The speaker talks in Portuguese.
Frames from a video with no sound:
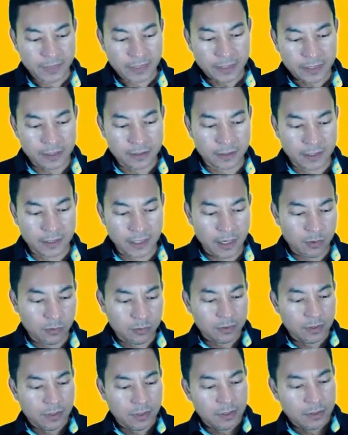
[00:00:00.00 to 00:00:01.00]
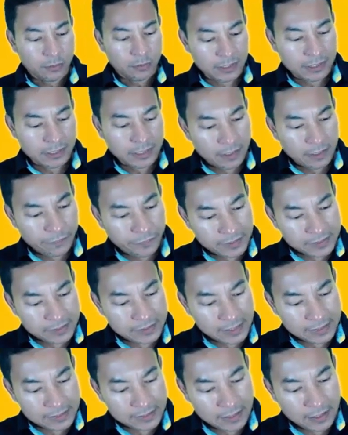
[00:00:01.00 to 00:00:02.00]
Então, que, que é a
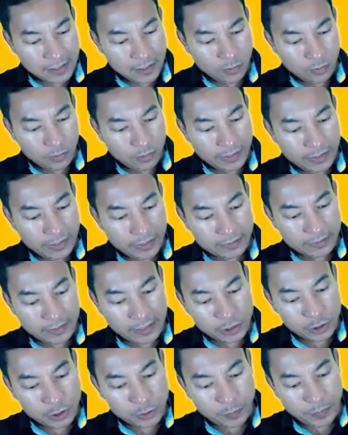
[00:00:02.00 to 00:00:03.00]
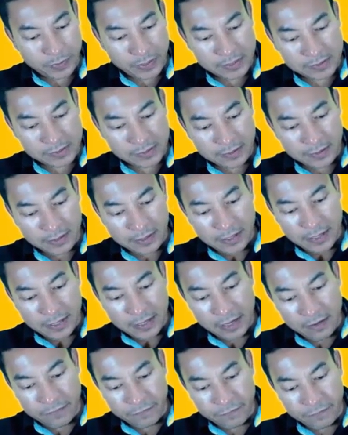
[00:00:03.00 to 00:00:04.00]
fixação da despesa?
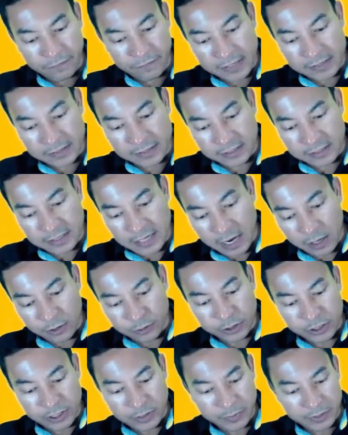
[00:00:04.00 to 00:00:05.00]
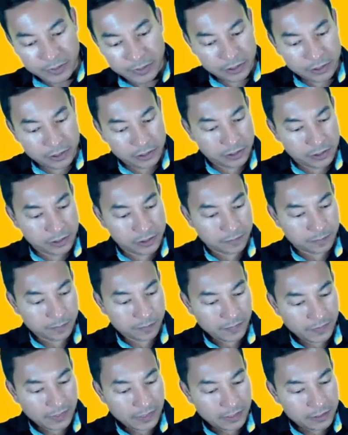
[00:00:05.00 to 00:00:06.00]
Refere-se aos limites
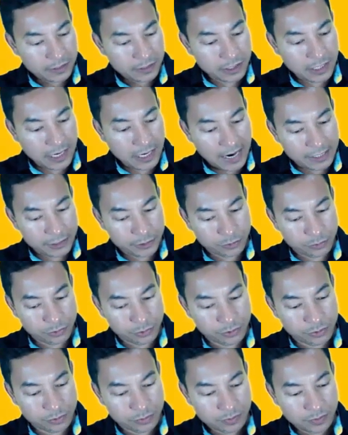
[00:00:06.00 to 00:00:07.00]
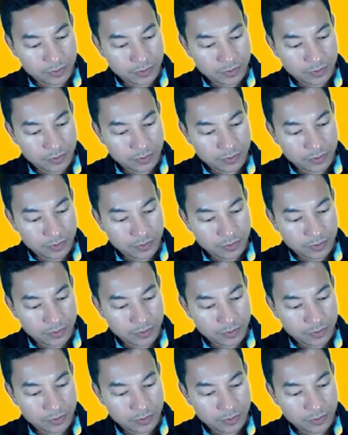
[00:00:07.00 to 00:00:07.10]
de gastos.